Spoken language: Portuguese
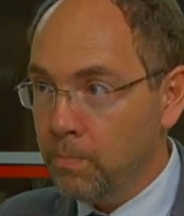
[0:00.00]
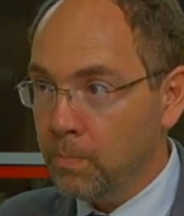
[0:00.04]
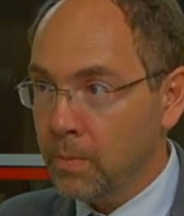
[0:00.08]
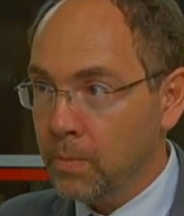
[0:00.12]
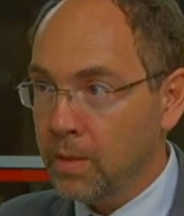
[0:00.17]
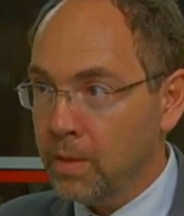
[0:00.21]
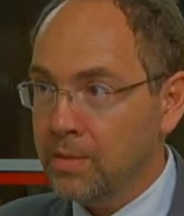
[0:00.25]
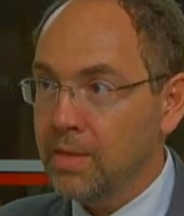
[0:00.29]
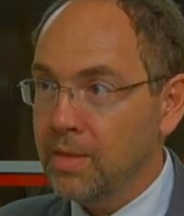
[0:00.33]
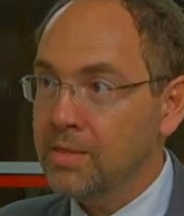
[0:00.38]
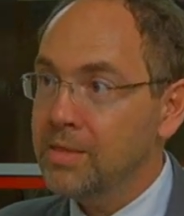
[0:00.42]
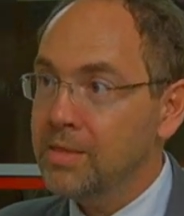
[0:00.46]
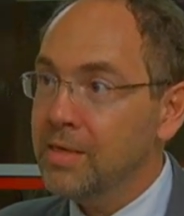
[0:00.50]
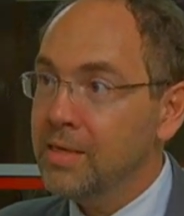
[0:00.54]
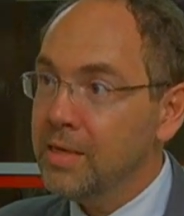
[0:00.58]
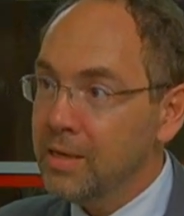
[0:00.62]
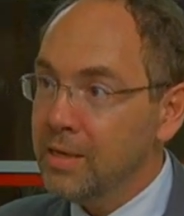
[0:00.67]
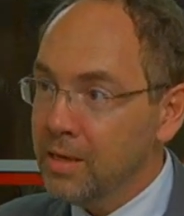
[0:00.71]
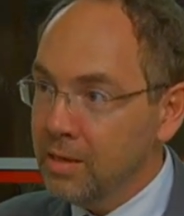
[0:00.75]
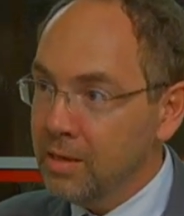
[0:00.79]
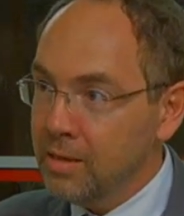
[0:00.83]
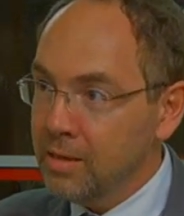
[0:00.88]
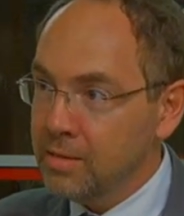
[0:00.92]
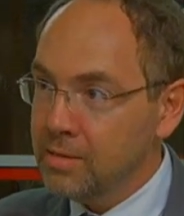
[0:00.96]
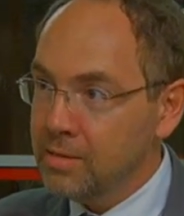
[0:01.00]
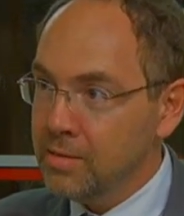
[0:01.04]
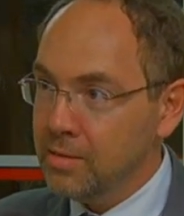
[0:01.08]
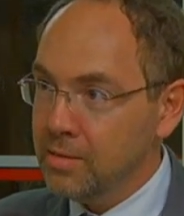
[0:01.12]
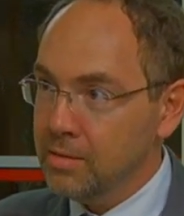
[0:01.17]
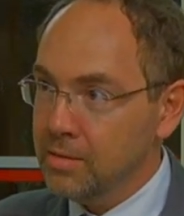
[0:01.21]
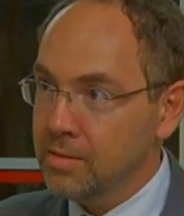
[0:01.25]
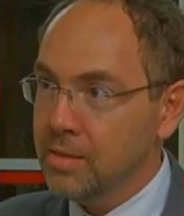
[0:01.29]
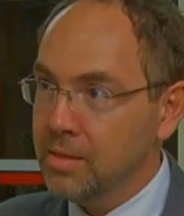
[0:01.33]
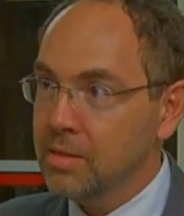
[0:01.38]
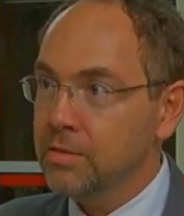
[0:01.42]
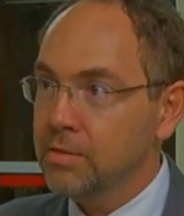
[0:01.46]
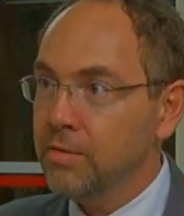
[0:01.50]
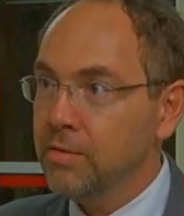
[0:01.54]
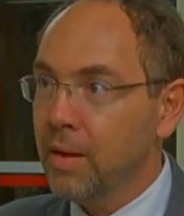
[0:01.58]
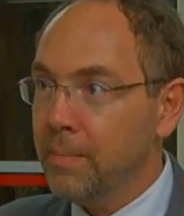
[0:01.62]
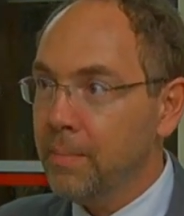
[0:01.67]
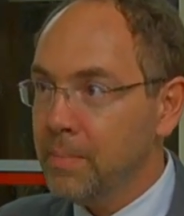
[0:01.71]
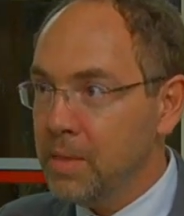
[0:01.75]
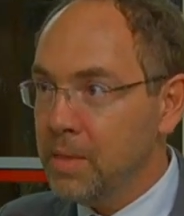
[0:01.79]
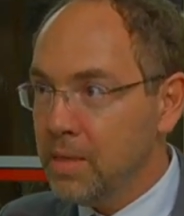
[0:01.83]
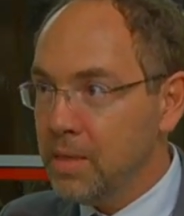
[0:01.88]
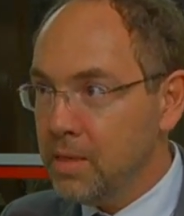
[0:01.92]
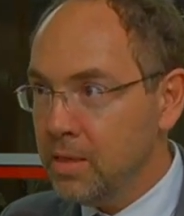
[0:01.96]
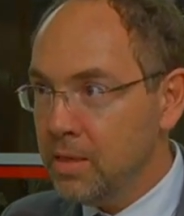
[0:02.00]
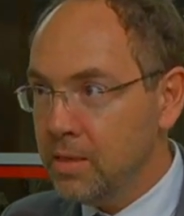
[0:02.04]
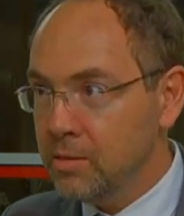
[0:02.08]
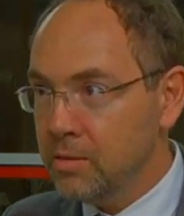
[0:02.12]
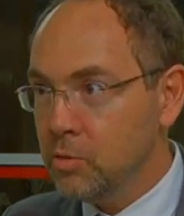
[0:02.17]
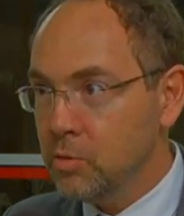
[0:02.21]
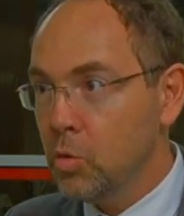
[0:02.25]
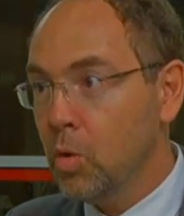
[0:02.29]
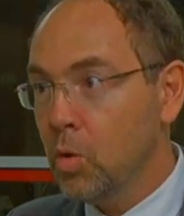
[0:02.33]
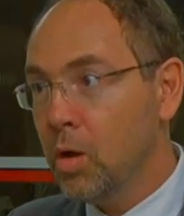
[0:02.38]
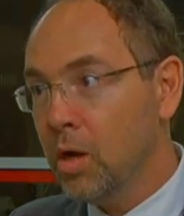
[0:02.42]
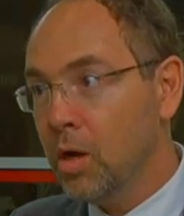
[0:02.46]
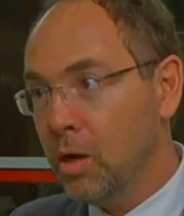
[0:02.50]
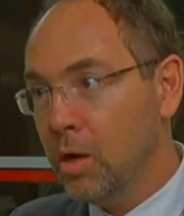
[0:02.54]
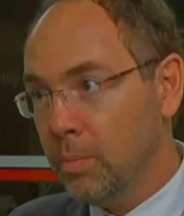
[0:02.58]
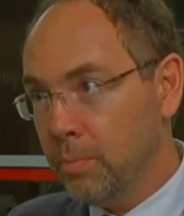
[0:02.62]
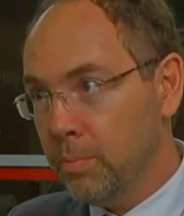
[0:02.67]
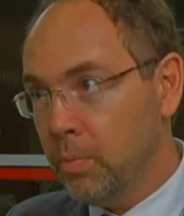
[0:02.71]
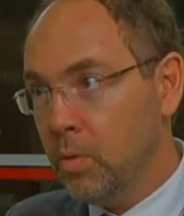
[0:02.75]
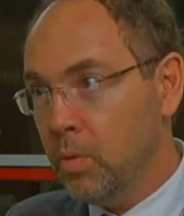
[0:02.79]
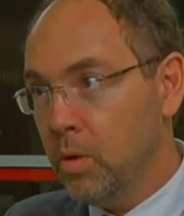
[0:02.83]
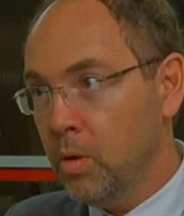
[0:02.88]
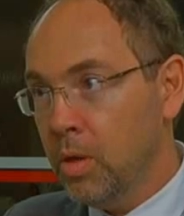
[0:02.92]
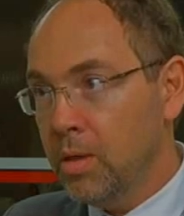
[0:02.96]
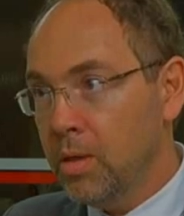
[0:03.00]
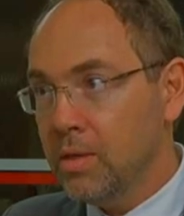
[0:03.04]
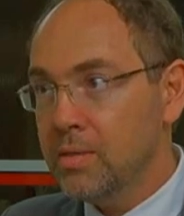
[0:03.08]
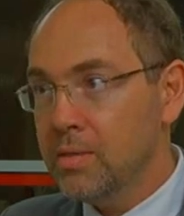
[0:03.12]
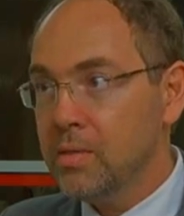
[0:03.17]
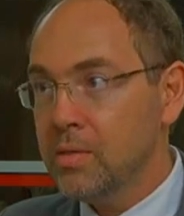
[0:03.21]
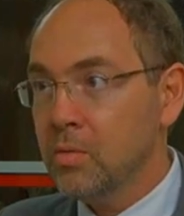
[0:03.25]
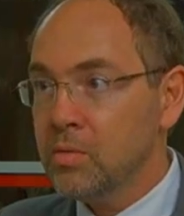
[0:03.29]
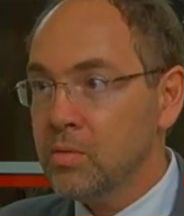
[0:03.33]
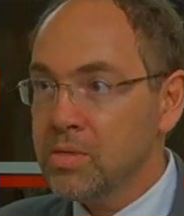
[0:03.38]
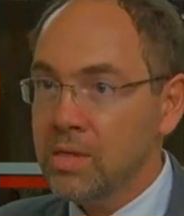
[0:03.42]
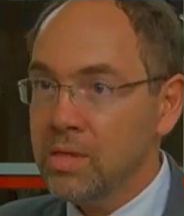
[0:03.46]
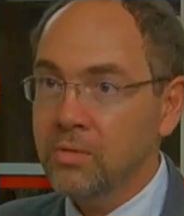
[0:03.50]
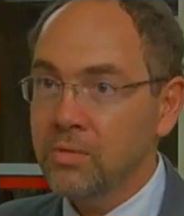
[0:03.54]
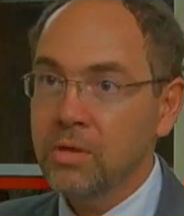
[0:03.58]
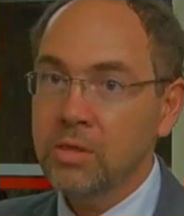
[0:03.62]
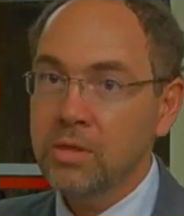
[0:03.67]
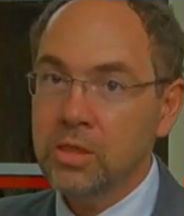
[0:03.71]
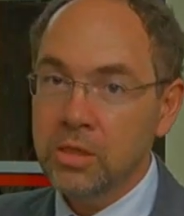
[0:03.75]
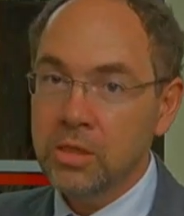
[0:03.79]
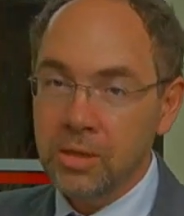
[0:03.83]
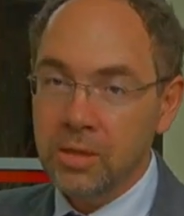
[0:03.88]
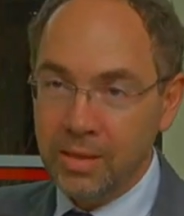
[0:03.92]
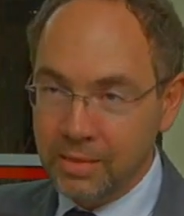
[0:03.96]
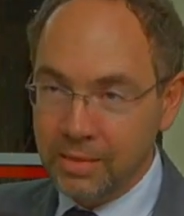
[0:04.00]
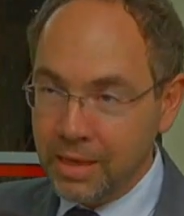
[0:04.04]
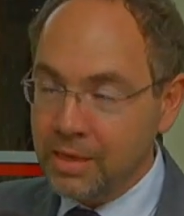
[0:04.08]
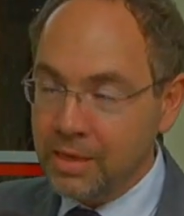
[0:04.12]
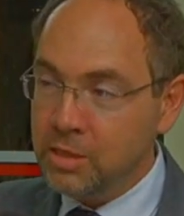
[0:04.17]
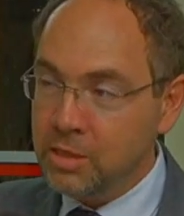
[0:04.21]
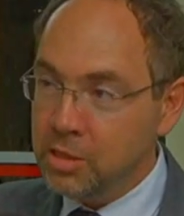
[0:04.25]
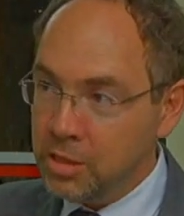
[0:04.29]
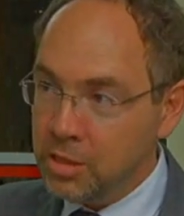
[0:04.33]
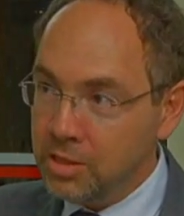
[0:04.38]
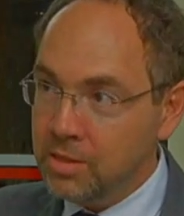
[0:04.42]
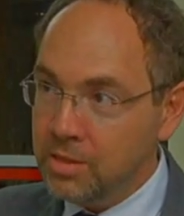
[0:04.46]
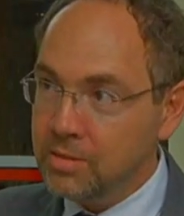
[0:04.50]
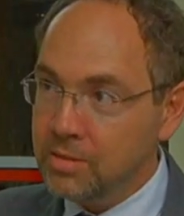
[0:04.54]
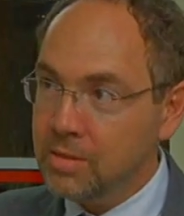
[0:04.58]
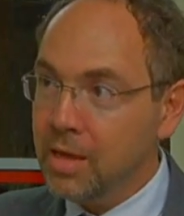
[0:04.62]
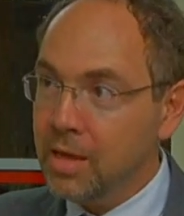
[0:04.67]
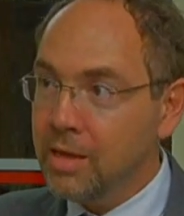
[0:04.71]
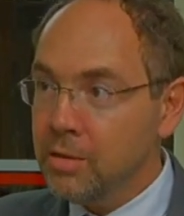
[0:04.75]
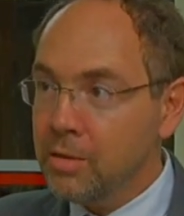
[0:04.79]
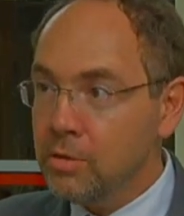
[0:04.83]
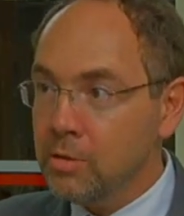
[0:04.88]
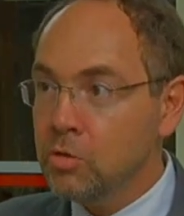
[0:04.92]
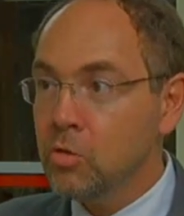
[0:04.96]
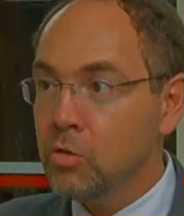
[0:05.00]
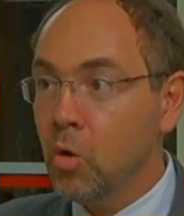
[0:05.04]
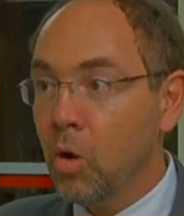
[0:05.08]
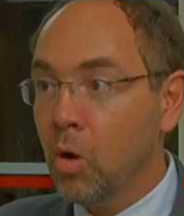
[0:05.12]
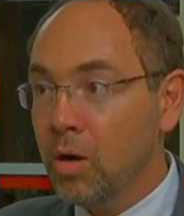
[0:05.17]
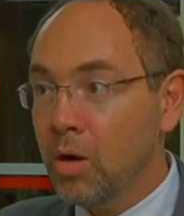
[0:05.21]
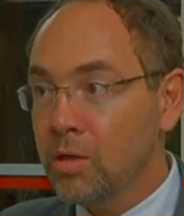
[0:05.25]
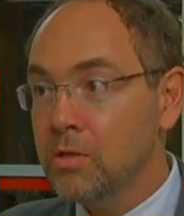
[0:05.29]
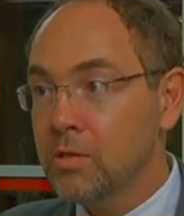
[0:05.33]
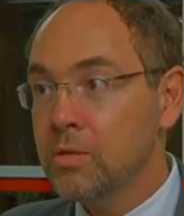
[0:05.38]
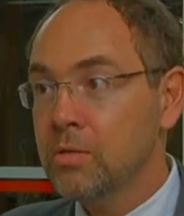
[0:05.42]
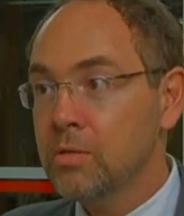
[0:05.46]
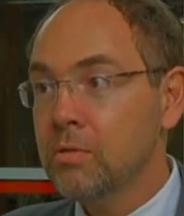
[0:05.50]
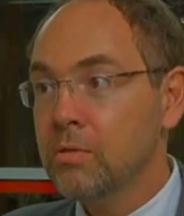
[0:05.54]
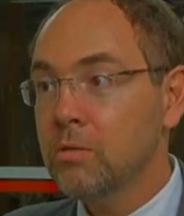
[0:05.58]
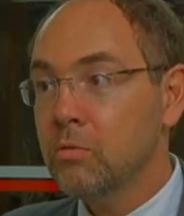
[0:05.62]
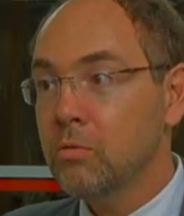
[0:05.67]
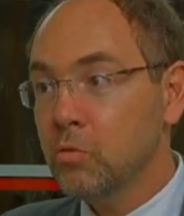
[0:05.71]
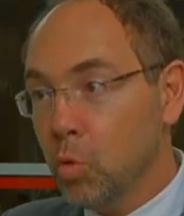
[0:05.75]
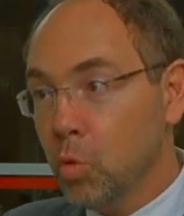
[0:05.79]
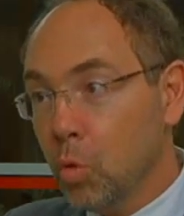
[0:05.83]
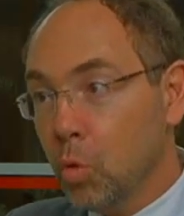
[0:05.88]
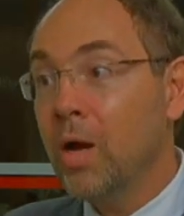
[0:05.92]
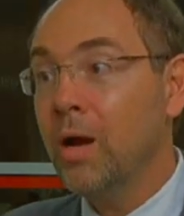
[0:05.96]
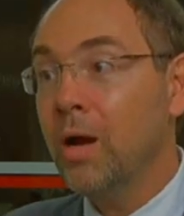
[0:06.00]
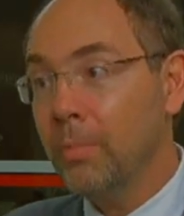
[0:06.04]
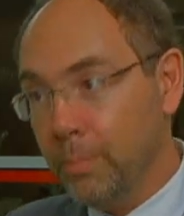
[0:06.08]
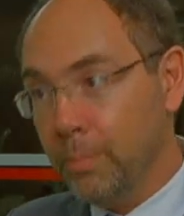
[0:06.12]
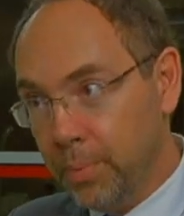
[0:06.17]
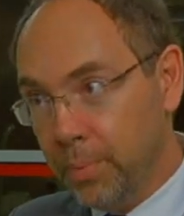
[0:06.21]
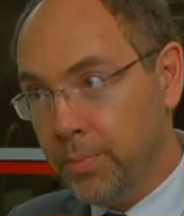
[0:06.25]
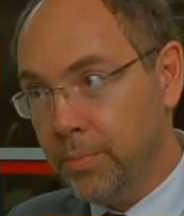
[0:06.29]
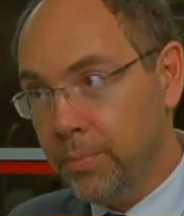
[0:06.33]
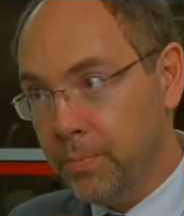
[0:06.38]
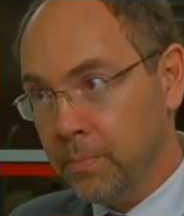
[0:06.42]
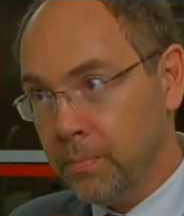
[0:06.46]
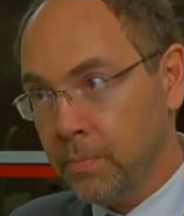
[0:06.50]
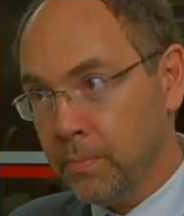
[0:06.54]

das crianças, das famílias do campo, estão sendo atendidas em escolas do campo.